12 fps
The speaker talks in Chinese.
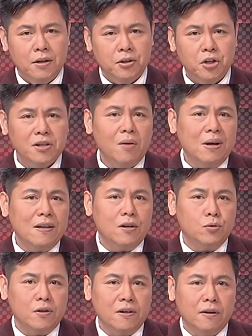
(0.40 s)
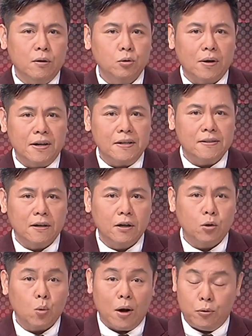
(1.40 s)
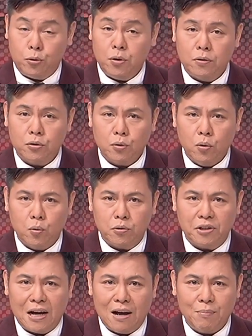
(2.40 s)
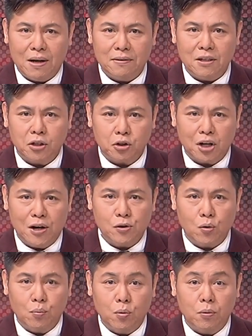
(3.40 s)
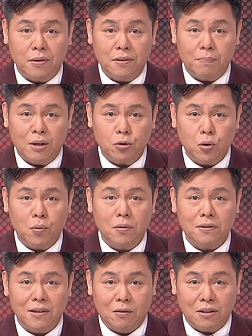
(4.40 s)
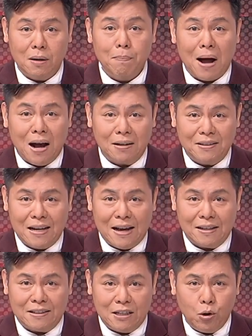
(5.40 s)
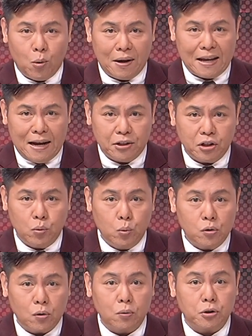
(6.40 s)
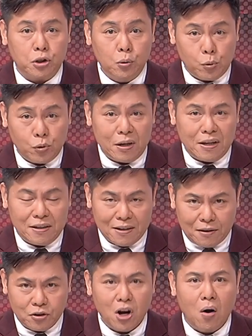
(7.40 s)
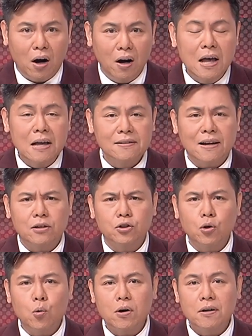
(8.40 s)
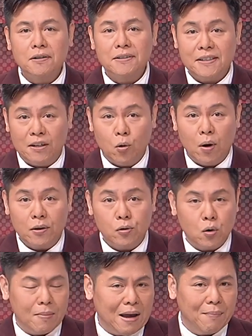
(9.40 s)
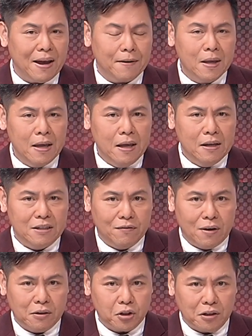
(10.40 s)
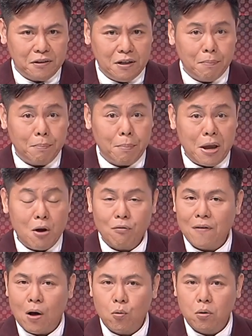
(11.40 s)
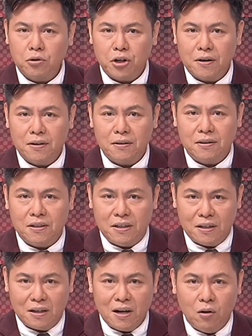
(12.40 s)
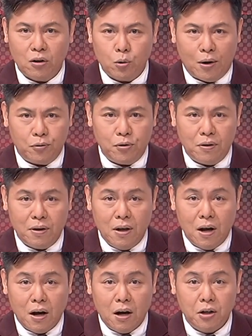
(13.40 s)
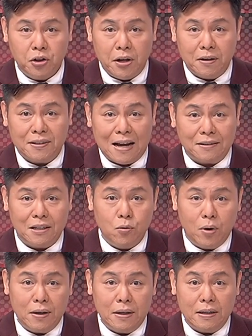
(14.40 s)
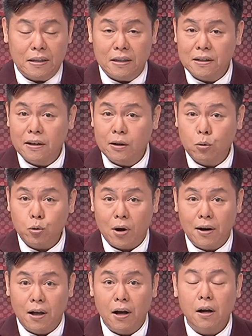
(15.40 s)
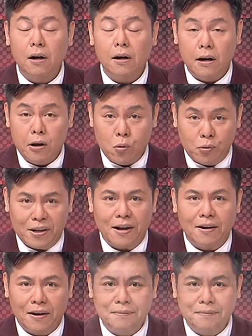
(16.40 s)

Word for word: 社交媒体最近流传了一则短讯，说五杰阿曼警察总部提醒民众小心绑架集团开车掳走十五岁以下的少儿，在收割器官做买卖。警方澄清没有发过这个警告的短讯，而这个假新闻已经流传了六年了。